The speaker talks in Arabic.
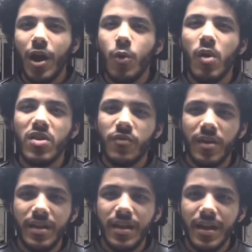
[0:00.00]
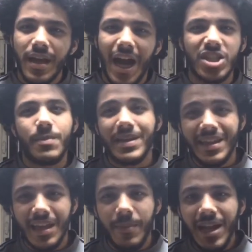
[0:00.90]
تروح الوظيفه دي عشان ما
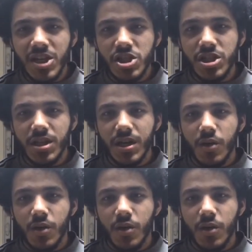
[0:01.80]
تتقبلش